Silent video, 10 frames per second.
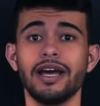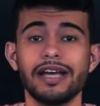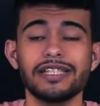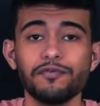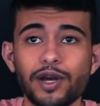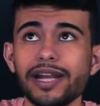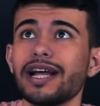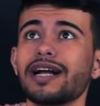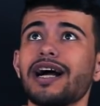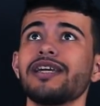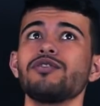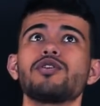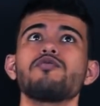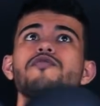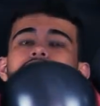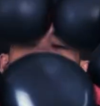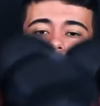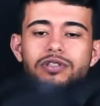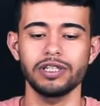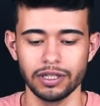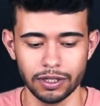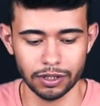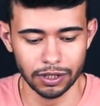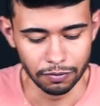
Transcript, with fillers: É, você viu que ele tá caindo, então vou fazer o seguinte.